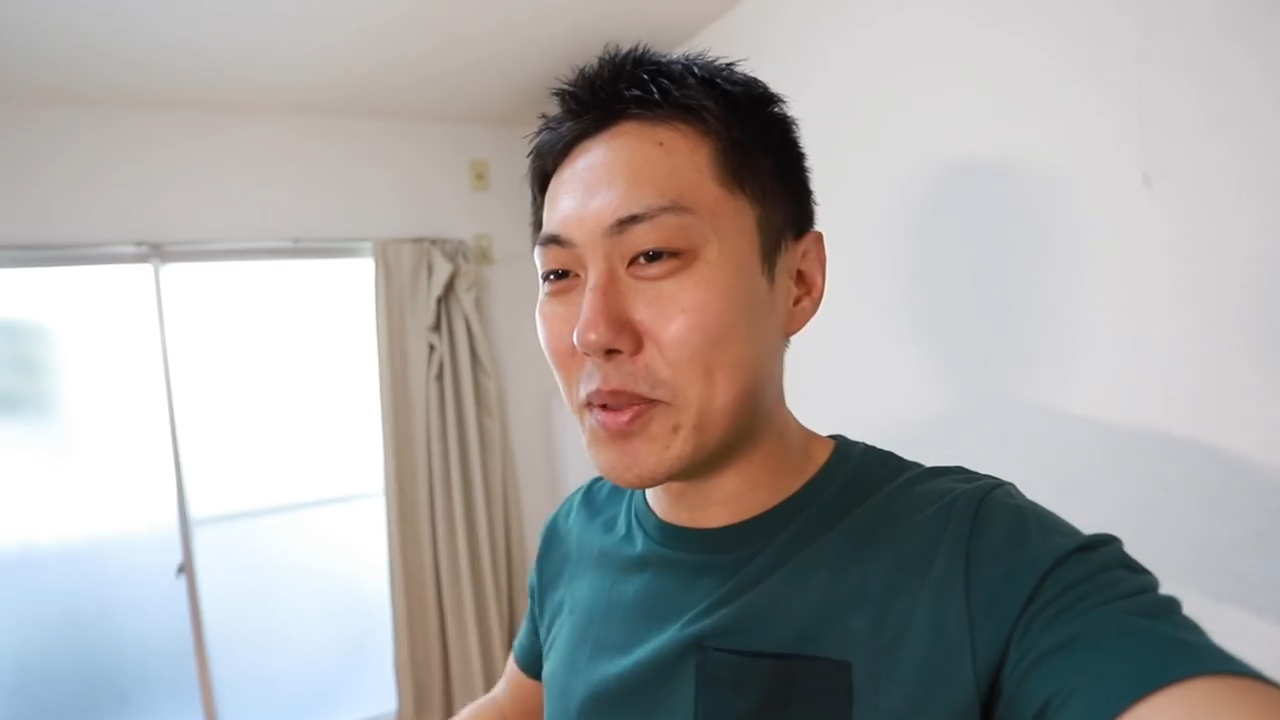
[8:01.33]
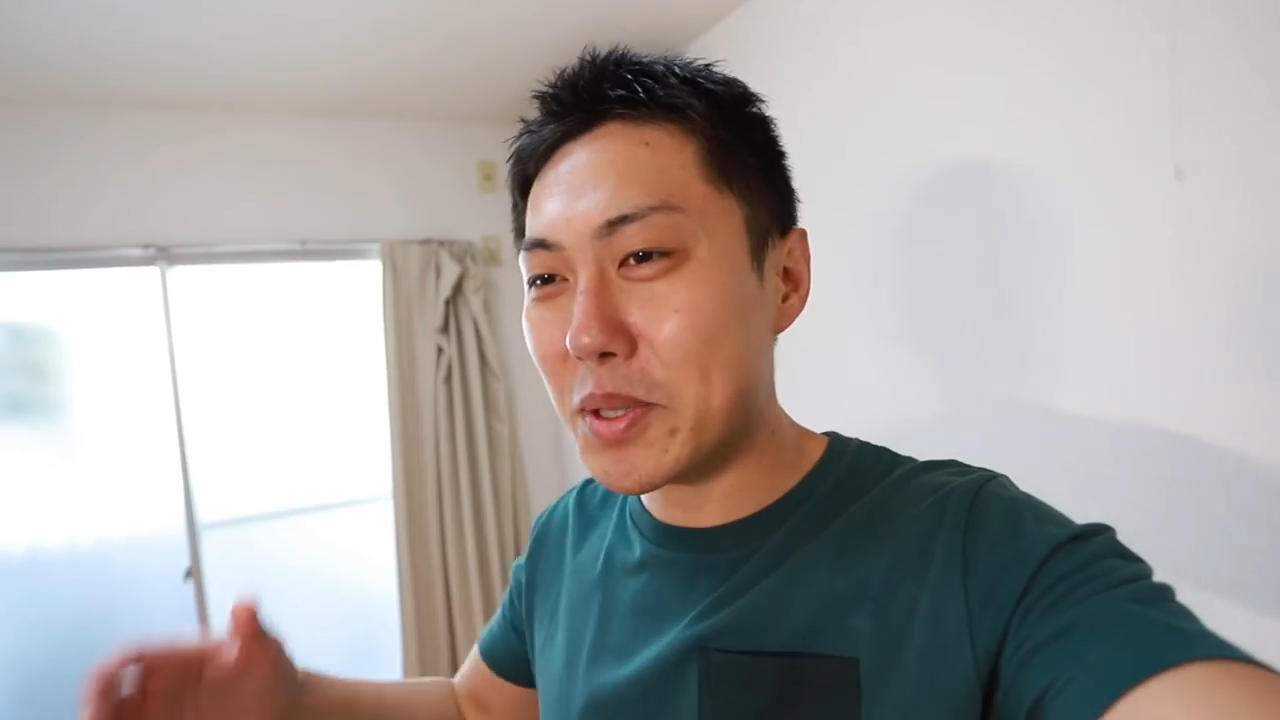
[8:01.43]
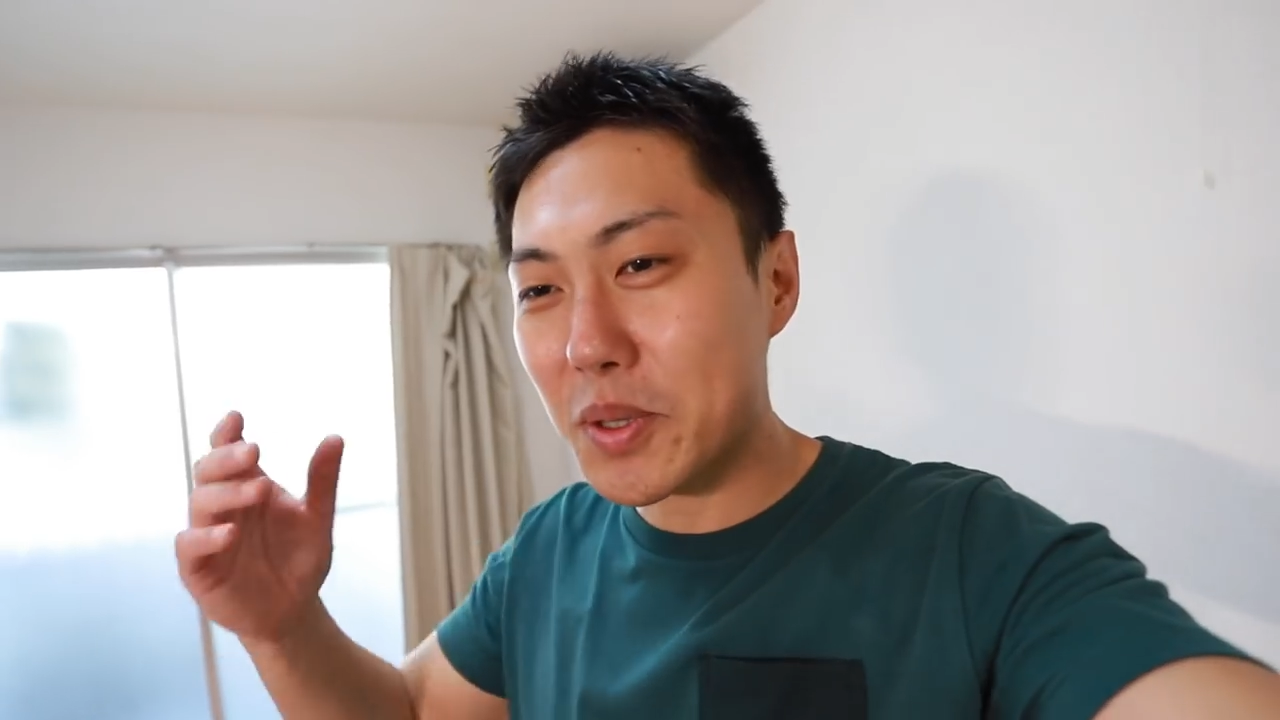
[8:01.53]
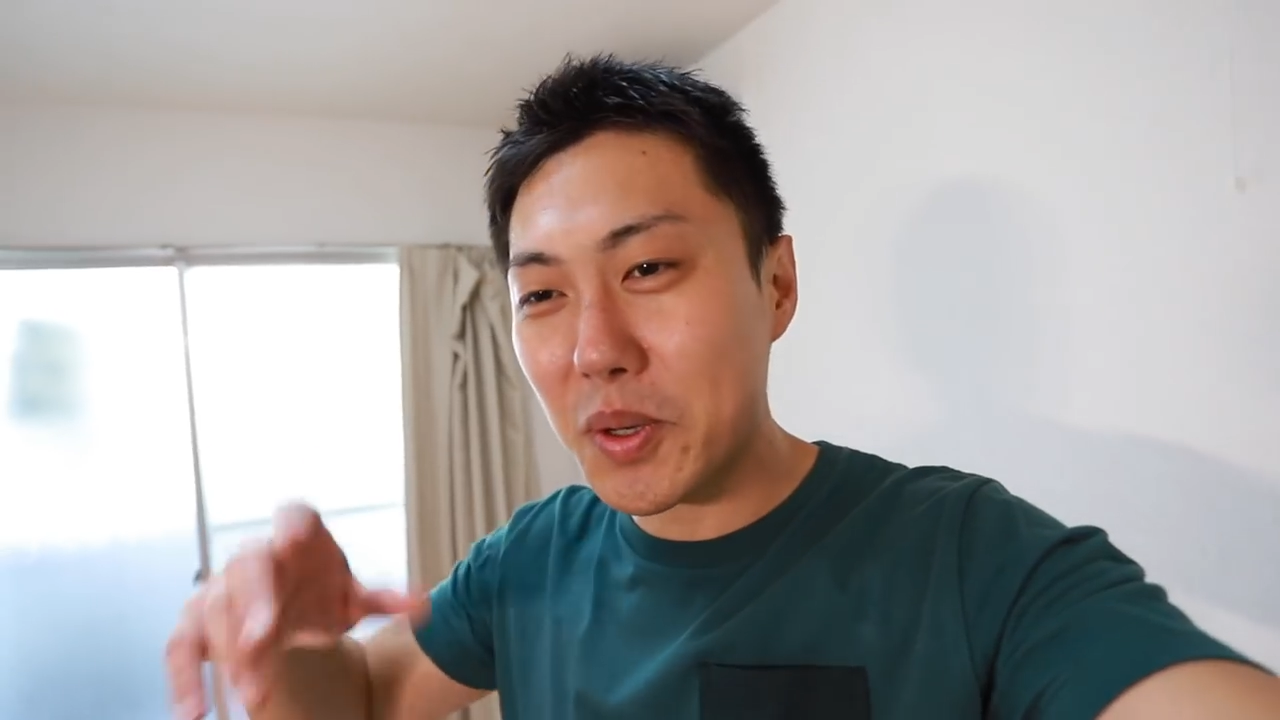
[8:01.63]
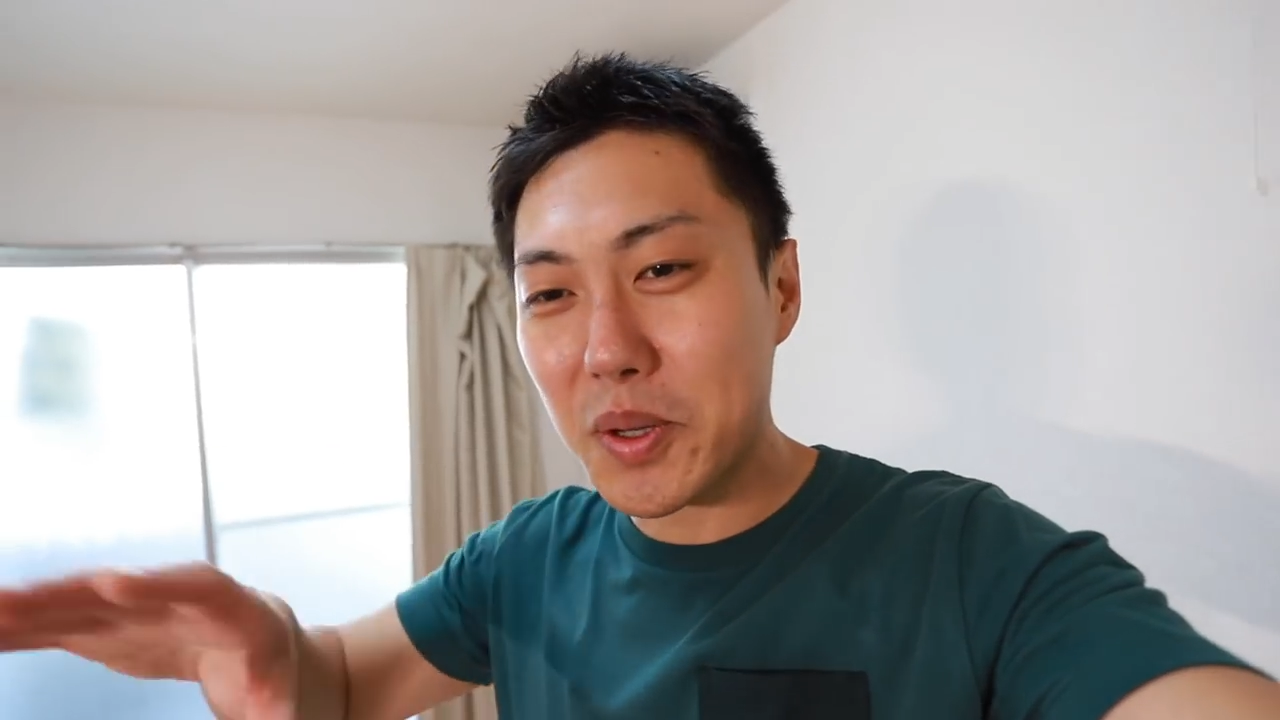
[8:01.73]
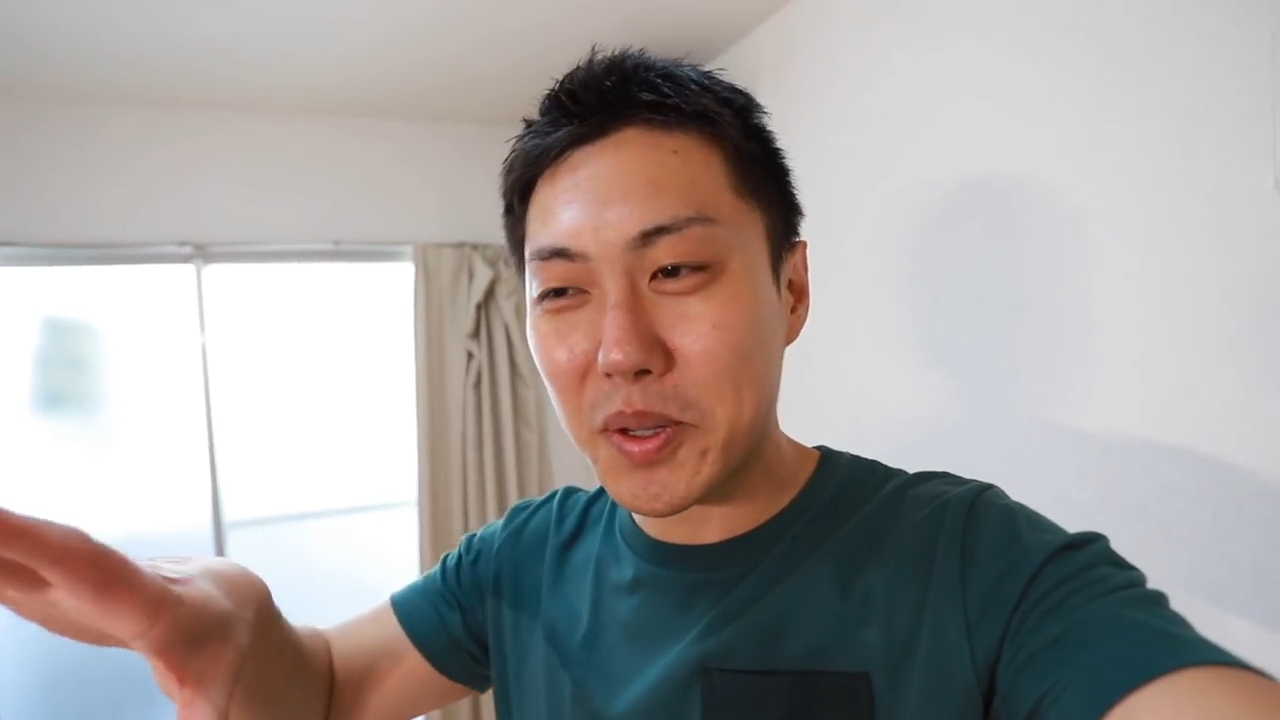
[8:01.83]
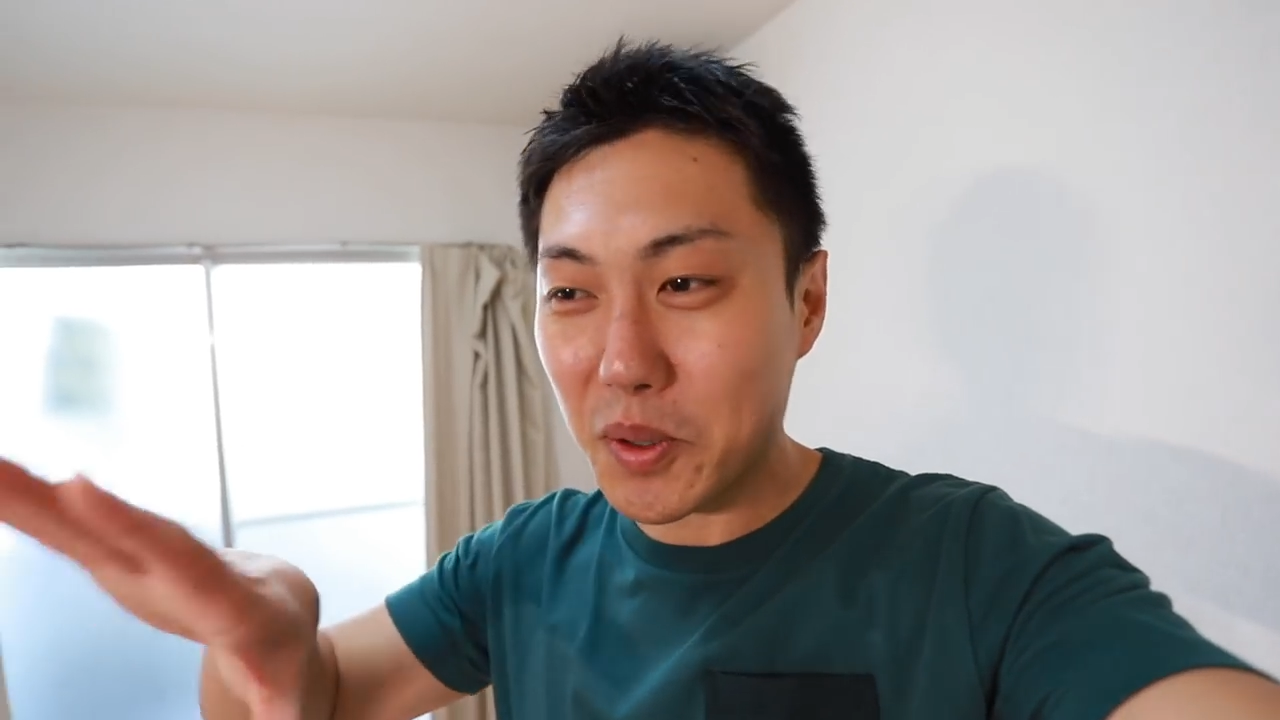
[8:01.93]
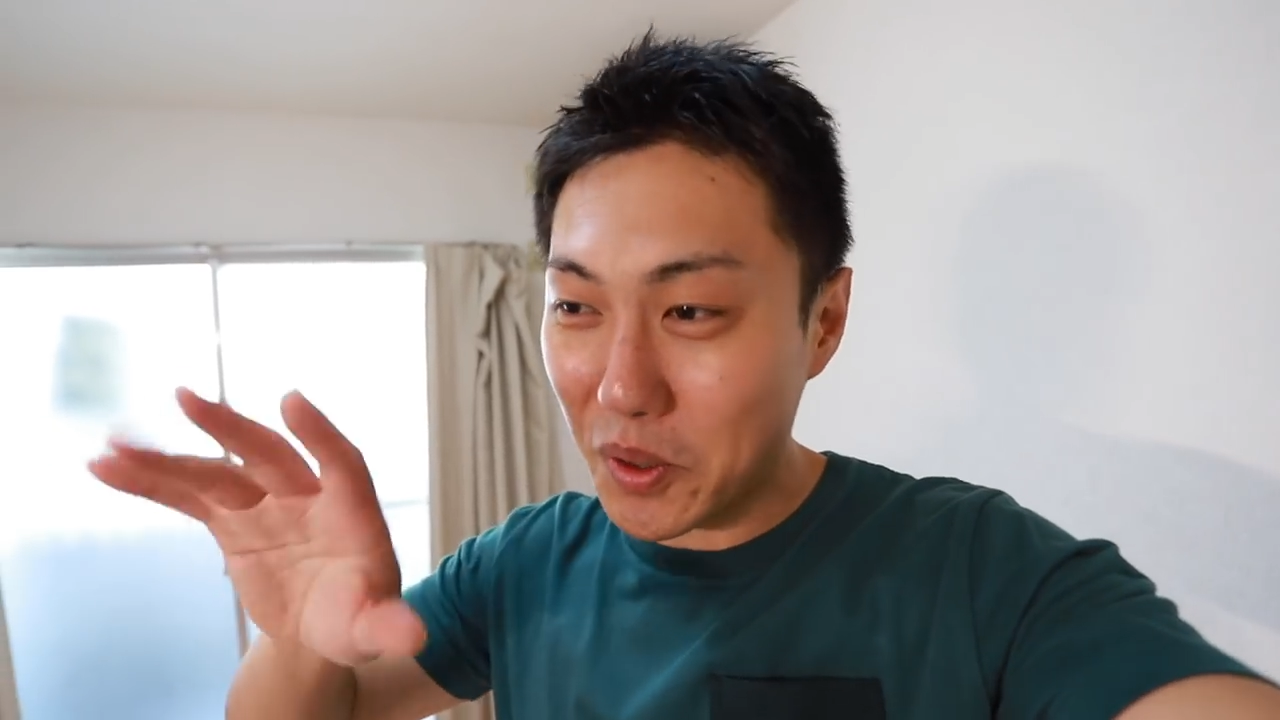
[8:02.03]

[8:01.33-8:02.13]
もっとこう、